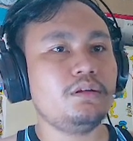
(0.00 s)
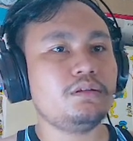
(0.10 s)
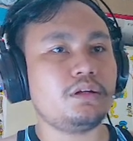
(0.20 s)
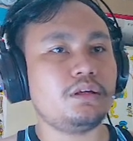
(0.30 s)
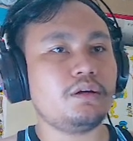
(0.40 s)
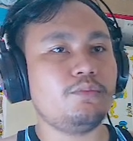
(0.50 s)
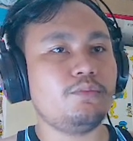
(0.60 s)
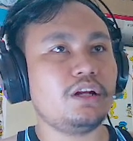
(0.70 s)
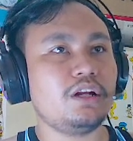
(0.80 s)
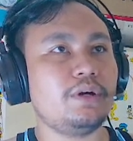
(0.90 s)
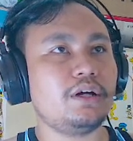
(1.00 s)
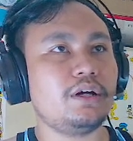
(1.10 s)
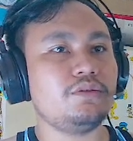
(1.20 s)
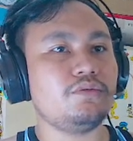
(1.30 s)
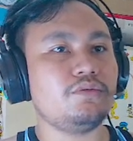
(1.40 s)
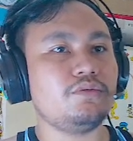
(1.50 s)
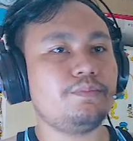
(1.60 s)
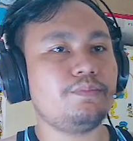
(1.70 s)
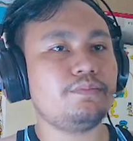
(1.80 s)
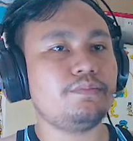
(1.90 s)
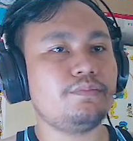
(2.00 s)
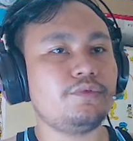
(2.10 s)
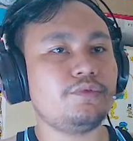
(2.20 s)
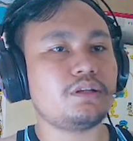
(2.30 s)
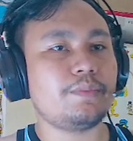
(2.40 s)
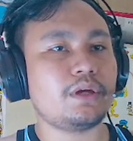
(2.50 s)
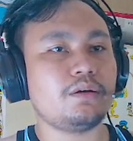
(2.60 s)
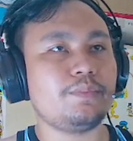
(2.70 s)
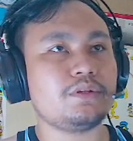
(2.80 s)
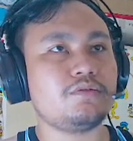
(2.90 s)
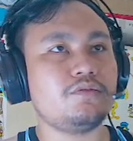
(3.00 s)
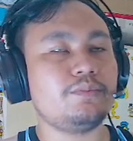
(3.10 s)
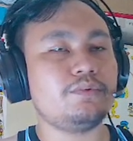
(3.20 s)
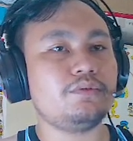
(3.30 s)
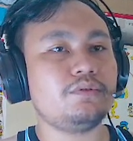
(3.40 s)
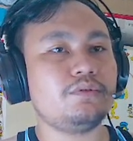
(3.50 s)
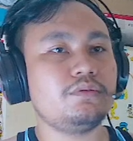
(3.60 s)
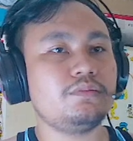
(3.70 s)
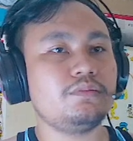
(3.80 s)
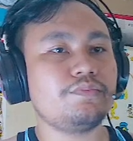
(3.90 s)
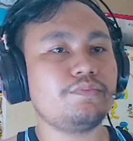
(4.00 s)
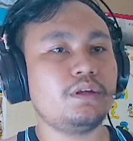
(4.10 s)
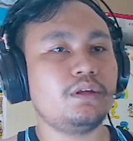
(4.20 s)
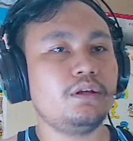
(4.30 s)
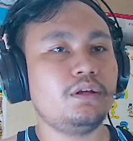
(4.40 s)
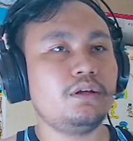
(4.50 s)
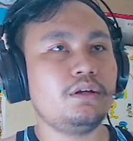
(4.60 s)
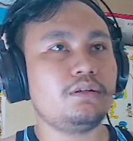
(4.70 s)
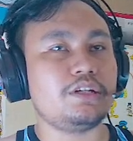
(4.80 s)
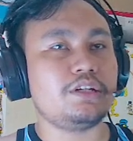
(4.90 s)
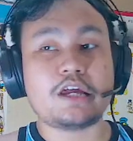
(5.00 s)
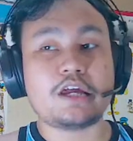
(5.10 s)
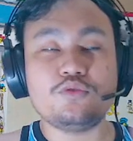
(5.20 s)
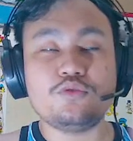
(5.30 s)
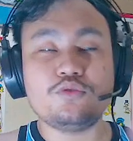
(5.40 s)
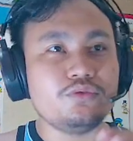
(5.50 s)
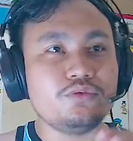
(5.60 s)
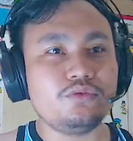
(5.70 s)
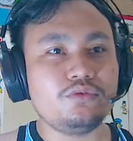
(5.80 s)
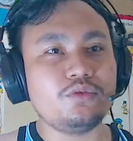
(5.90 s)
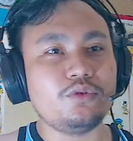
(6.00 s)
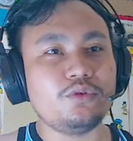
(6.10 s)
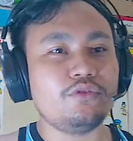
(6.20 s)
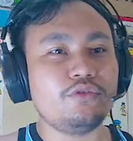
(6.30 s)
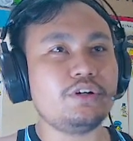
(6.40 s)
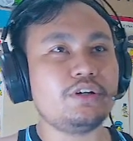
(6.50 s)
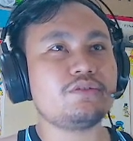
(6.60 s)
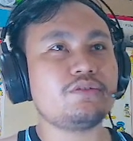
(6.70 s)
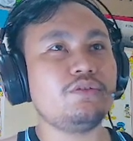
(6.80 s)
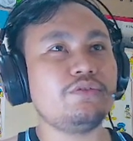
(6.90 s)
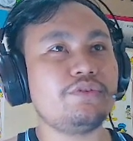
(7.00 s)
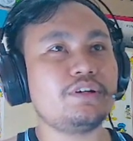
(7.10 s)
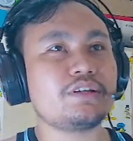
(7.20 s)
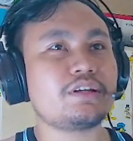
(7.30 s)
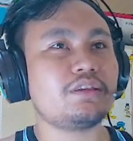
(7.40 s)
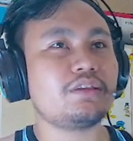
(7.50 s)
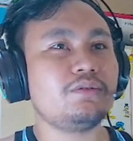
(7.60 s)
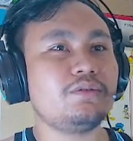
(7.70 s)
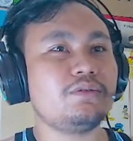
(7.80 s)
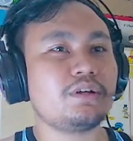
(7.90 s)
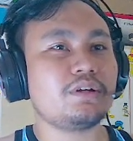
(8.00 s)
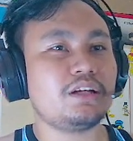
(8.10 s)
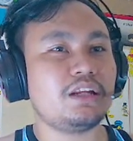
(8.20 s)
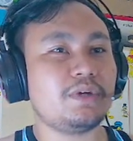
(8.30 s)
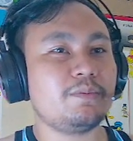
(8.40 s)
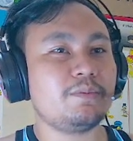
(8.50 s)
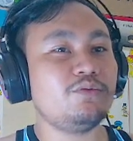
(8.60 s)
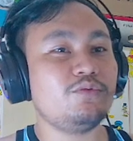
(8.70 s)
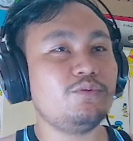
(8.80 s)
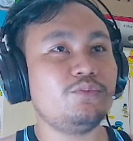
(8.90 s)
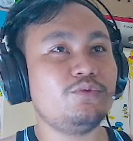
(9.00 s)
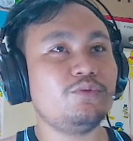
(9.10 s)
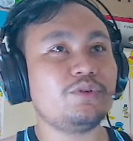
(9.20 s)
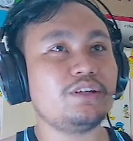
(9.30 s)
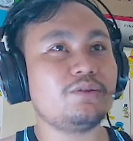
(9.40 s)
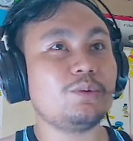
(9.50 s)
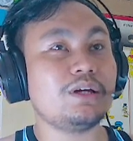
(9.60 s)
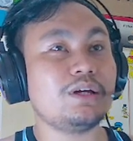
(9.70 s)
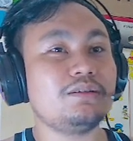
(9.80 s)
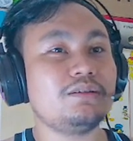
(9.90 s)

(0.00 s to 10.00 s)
jadi kemungkinan banget nyukup buat sampai ke plus 20 disanjung dulu hoyovers hoyovers gitu kredemik menunggumu gitu kan